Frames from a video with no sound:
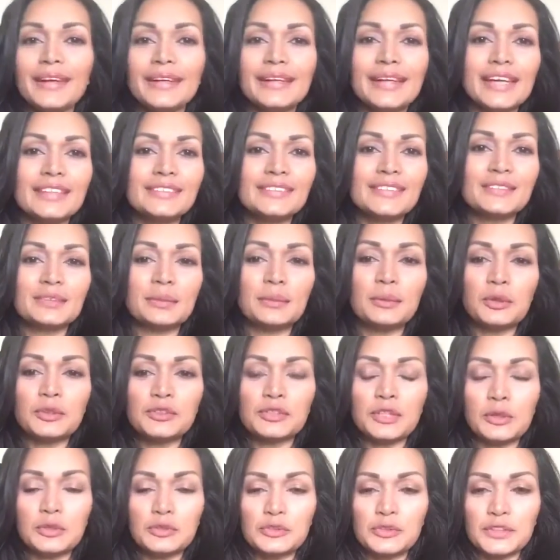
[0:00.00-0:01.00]
Gracias
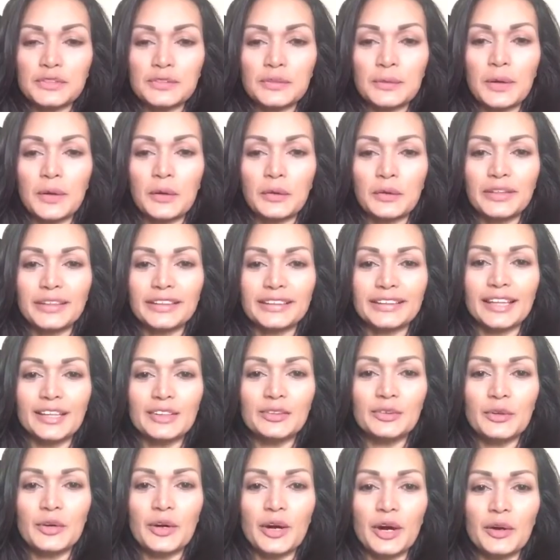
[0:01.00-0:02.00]
amigos a los que se van
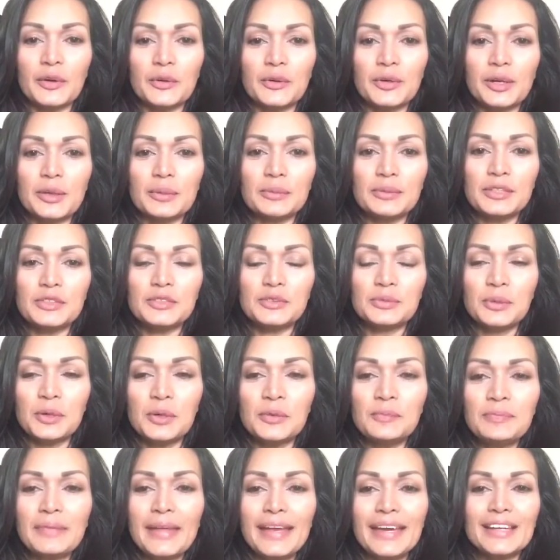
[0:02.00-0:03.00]
conectando ahora mismo.
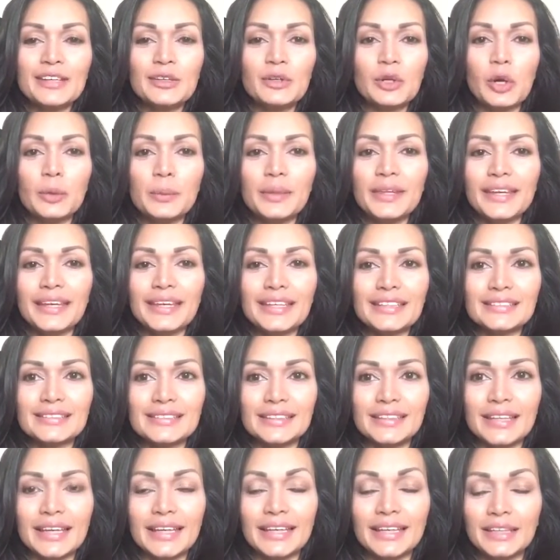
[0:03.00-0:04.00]
No olviden
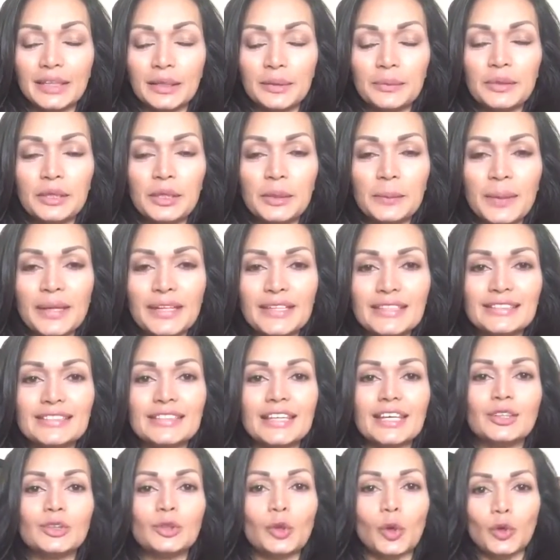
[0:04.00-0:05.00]
escribirme
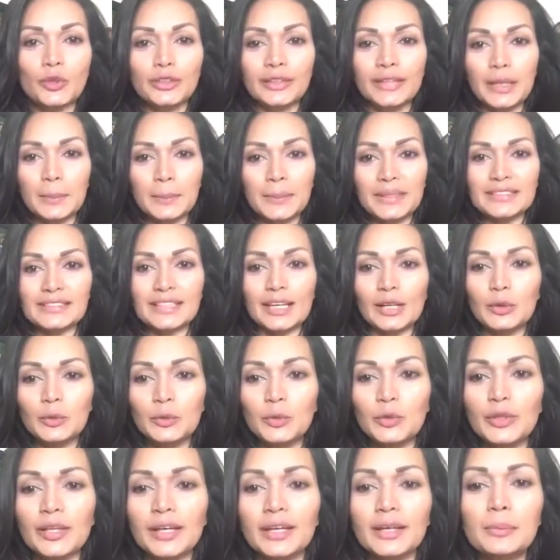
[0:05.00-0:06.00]
desde dónde me
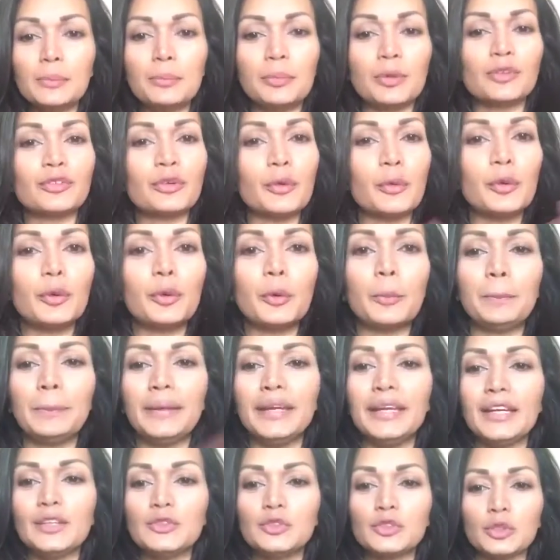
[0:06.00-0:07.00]
saludan. Por favor
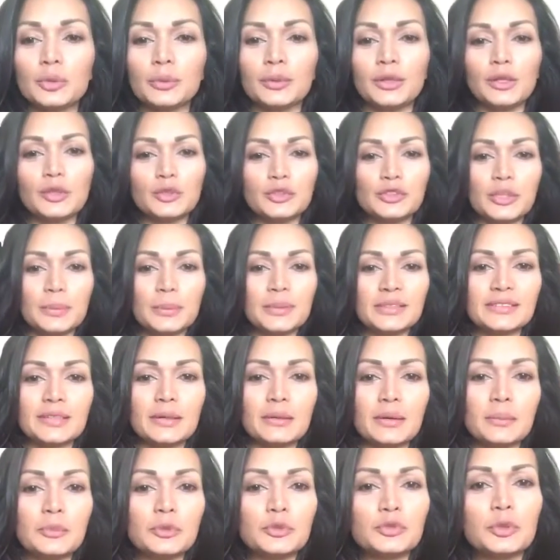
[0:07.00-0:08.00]
opinen sobre los temas
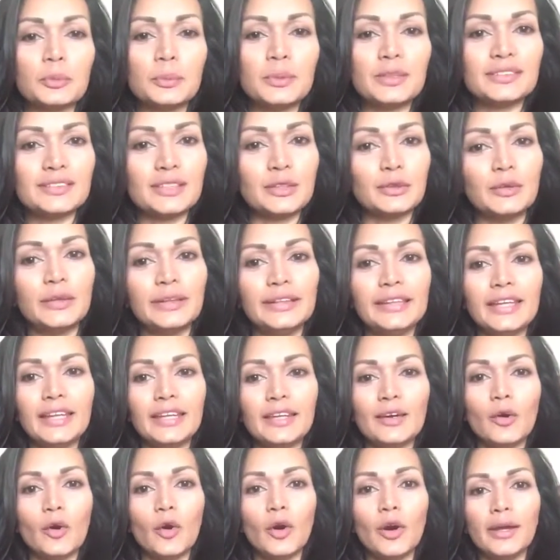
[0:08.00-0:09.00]
que vamos conversando el día
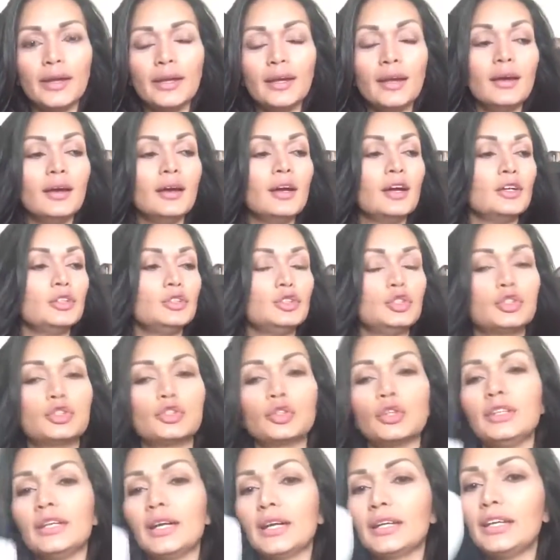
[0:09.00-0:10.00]
de hoy. Yo
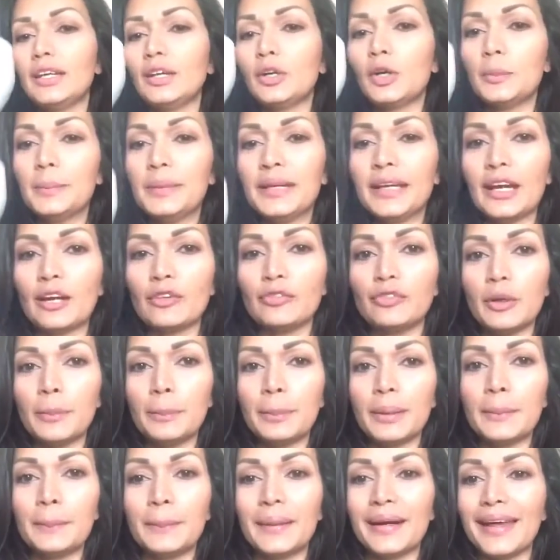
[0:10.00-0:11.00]
estoy aquí con mi café
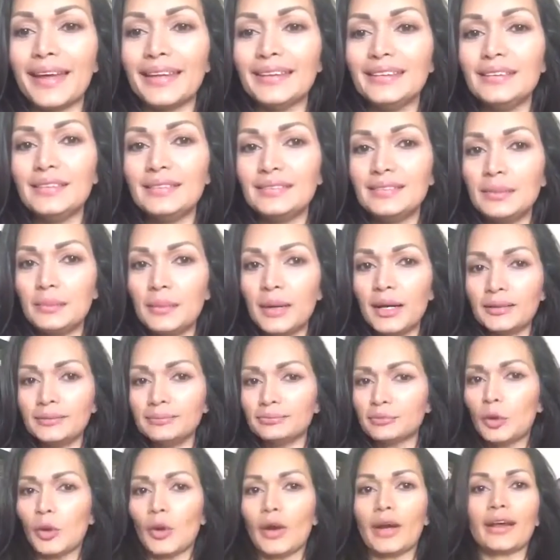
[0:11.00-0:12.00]
preparadísima,
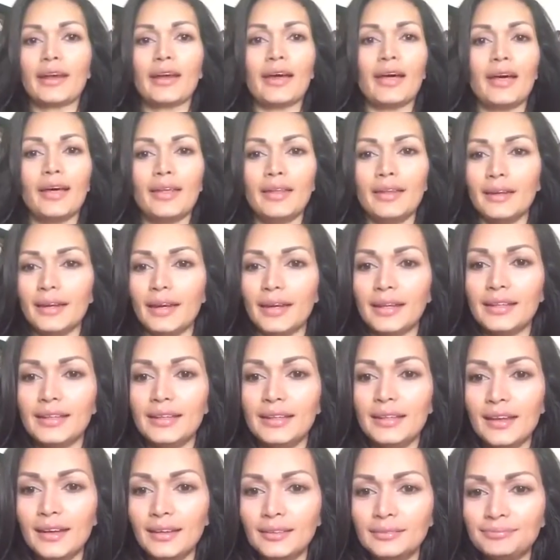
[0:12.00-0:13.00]
cargada de
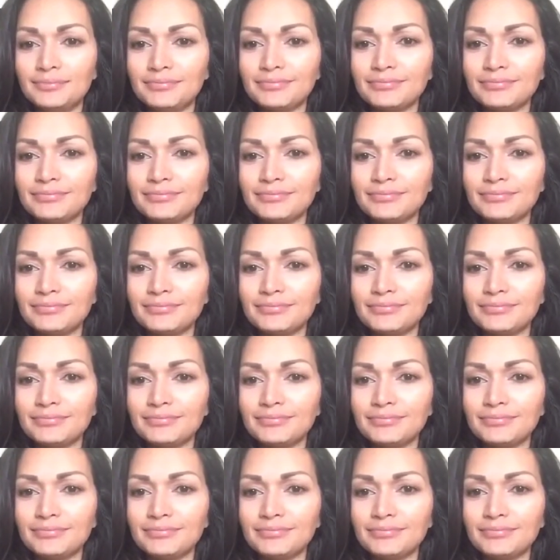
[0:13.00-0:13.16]
energía